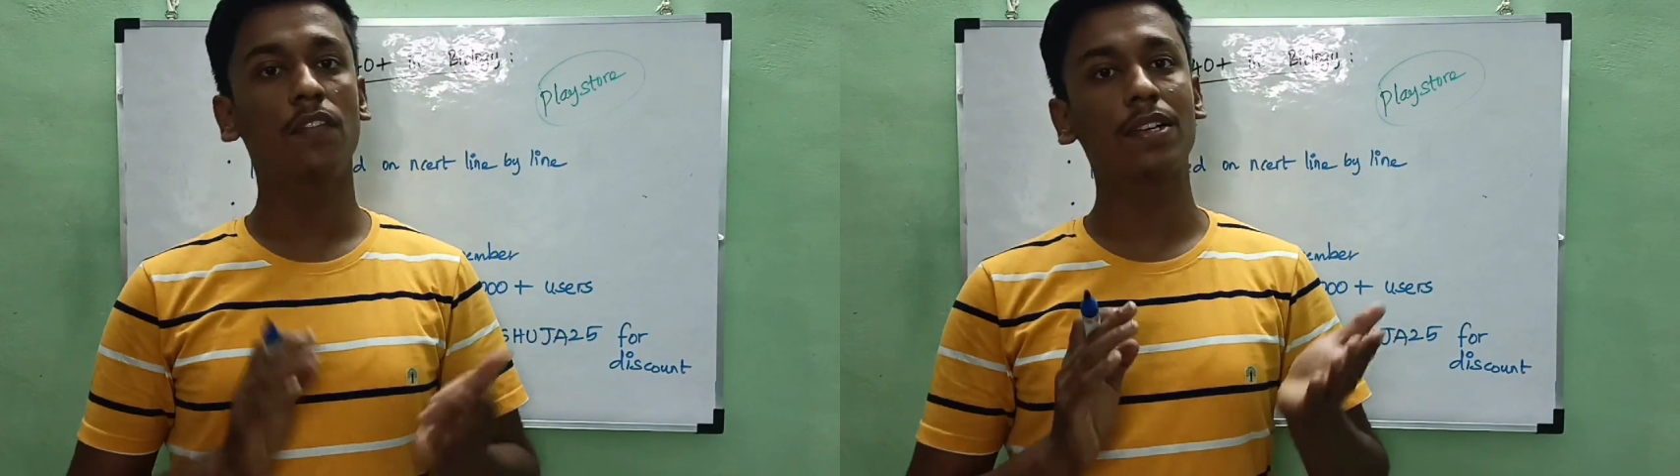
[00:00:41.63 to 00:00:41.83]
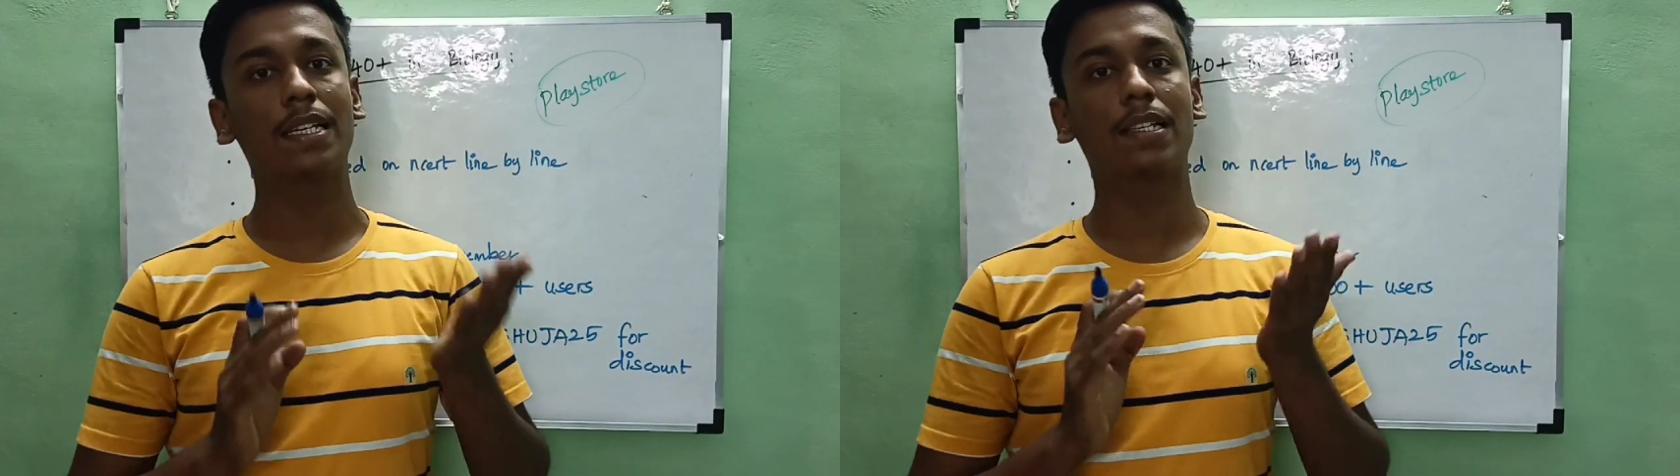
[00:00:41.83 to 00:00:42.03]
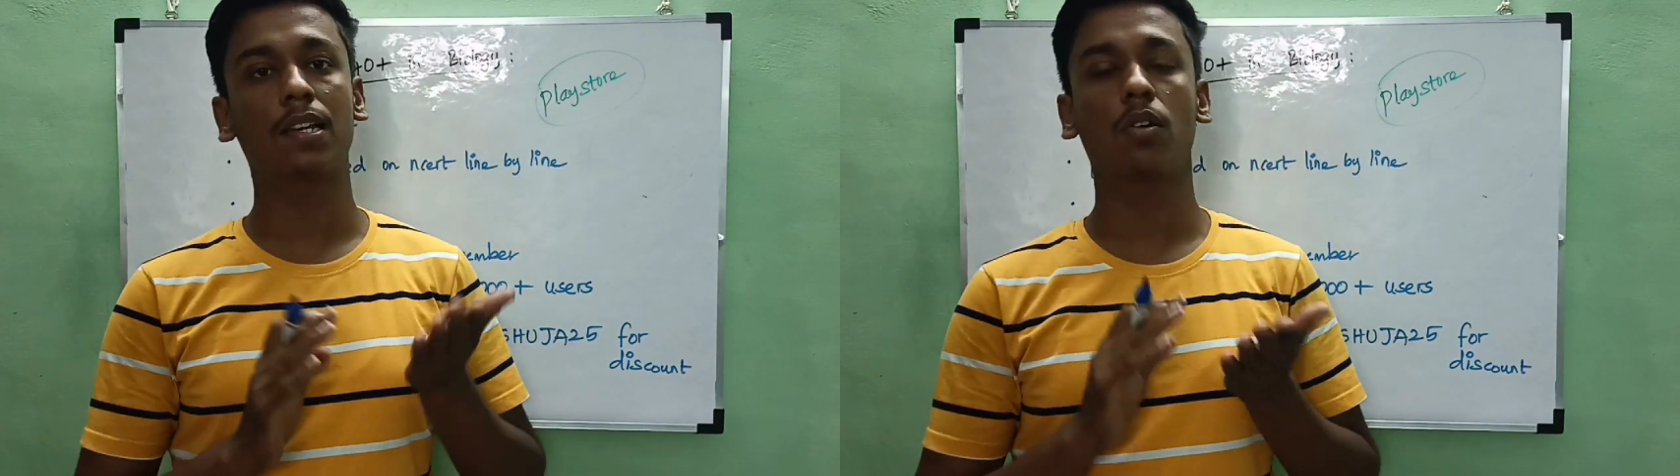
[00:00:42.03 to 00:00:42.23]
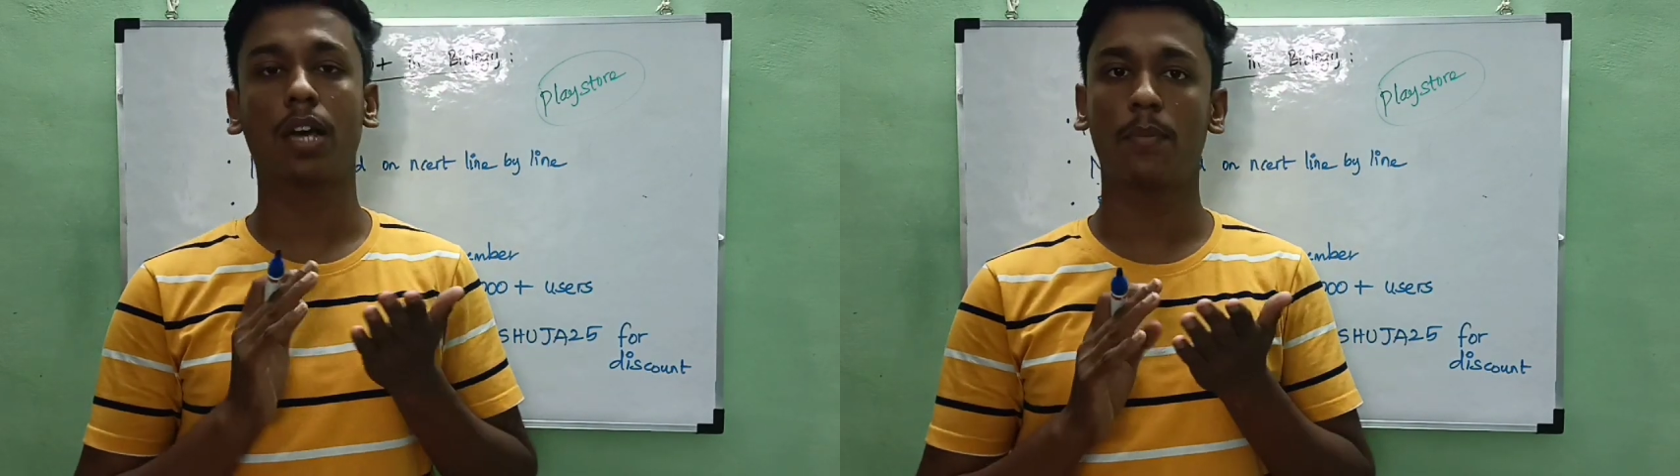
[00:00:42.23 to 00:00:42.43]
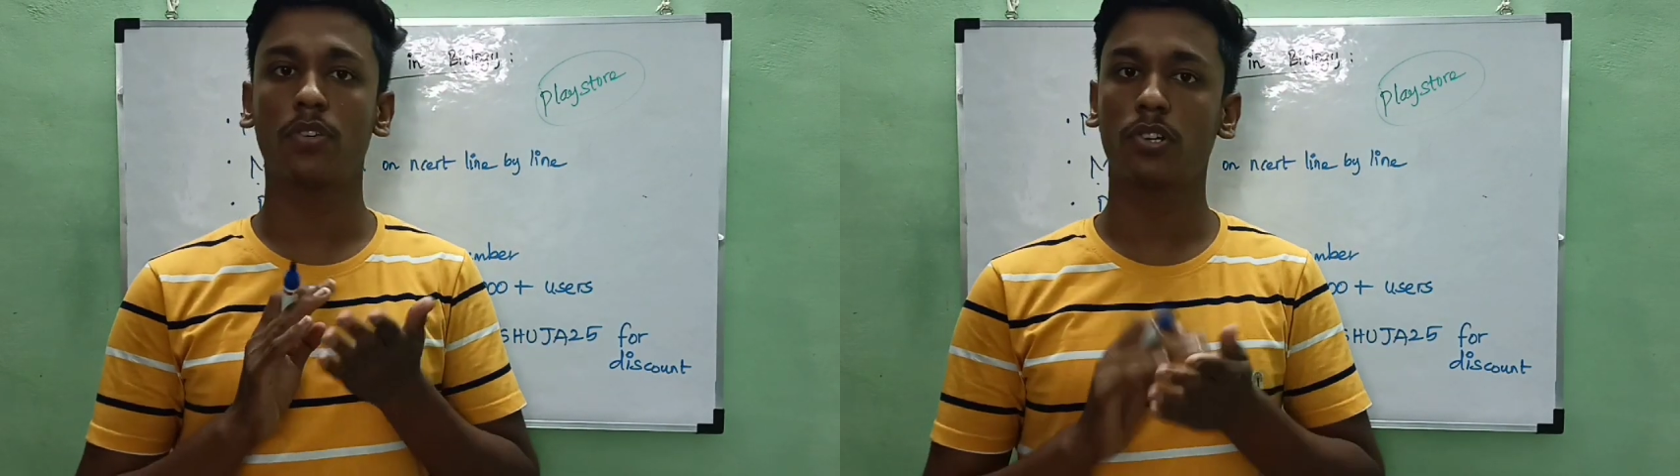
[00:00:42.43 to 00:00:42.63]
ஃபிசிக்ஸ்லேயோ
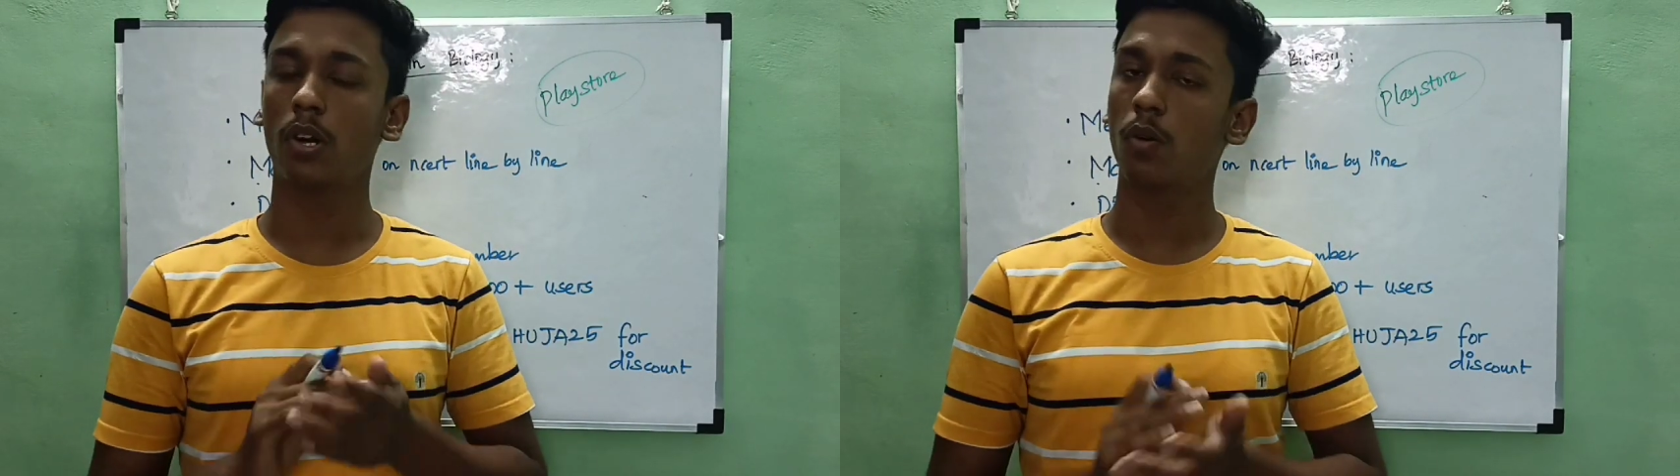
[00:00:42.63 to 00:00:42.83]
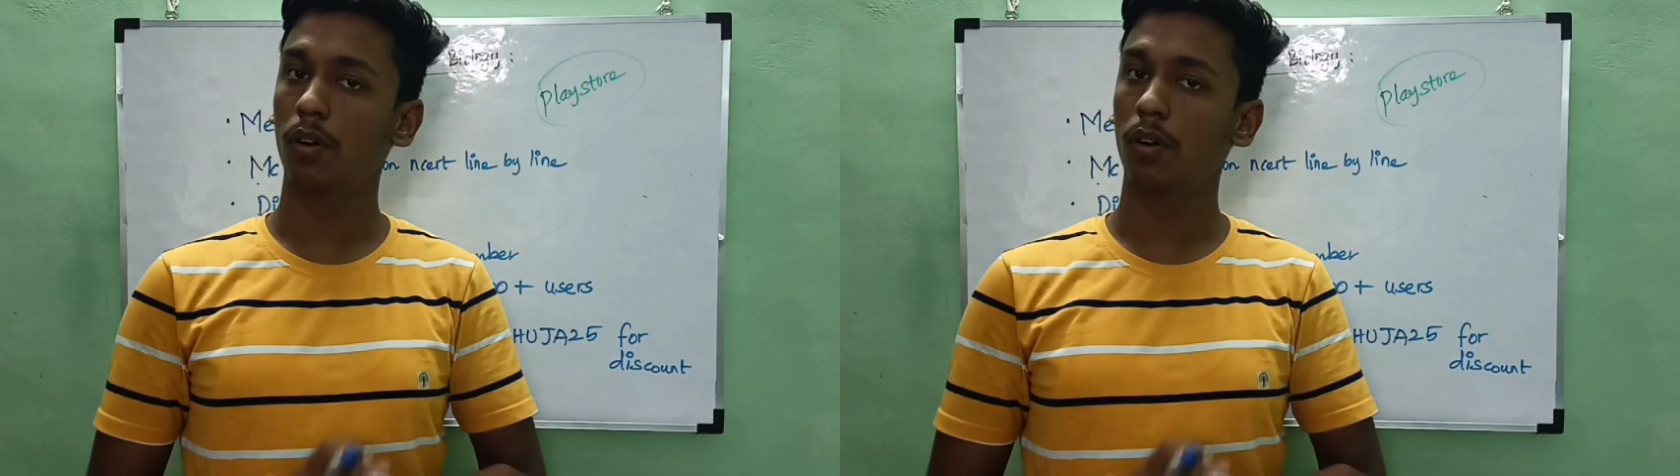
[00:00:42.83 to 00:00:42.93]
கெமிஸ்ட்ரிலையோ